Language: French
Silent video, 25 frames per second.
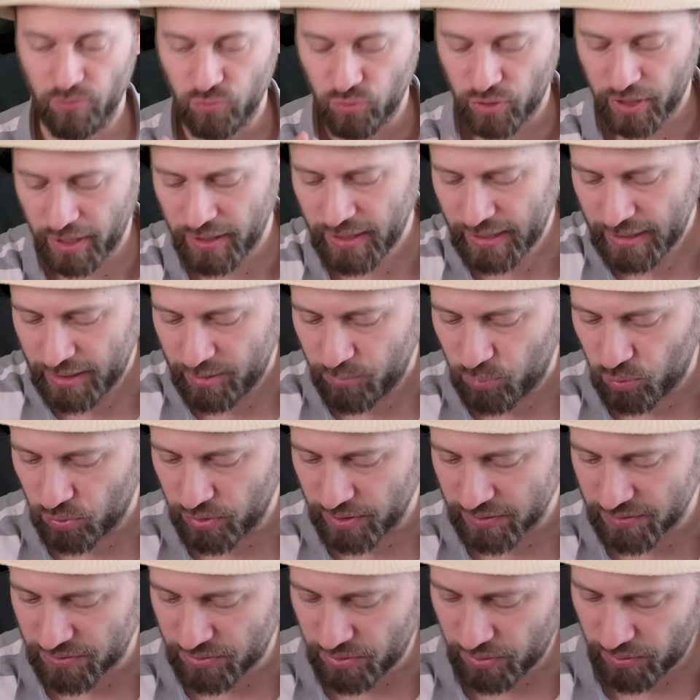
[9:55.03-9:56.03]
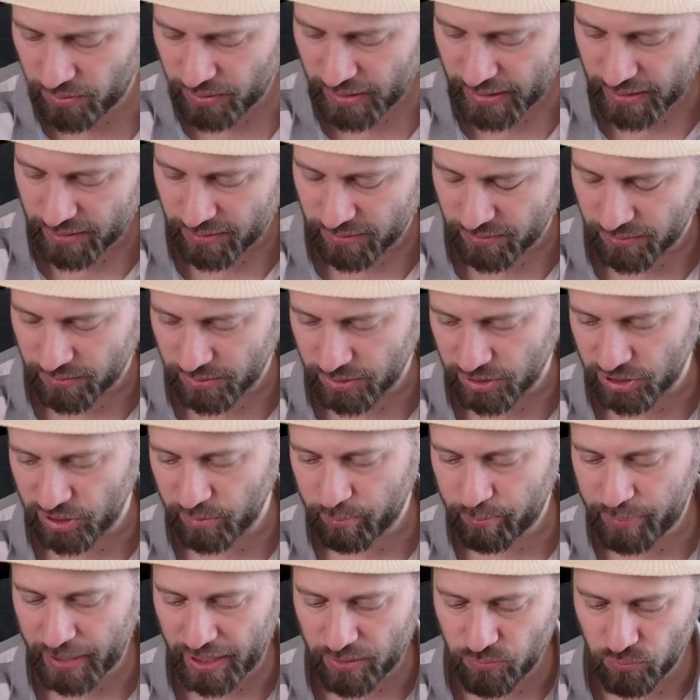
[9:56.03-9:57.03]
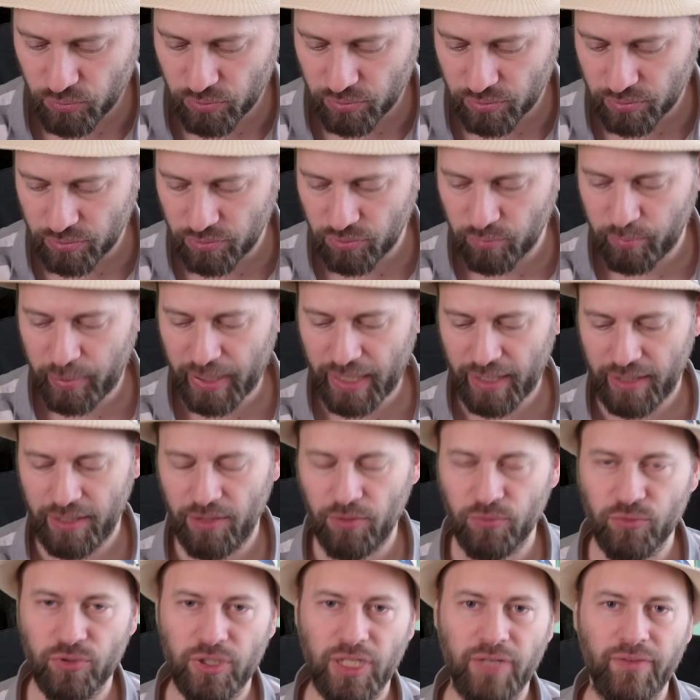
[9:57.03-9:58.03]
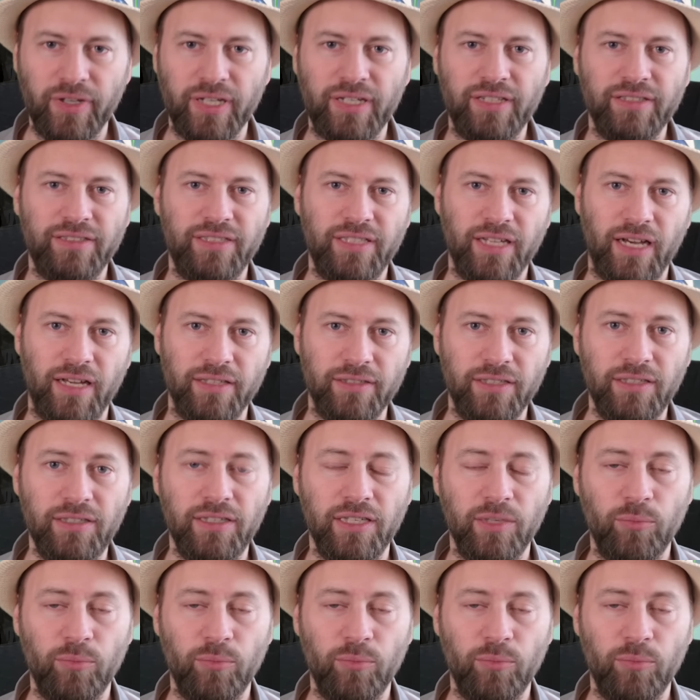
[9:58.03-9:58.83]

En tout cas, pour l'instant, euh, j'ai pas eu de, de, parallèle en tout cas avec les tyrannides.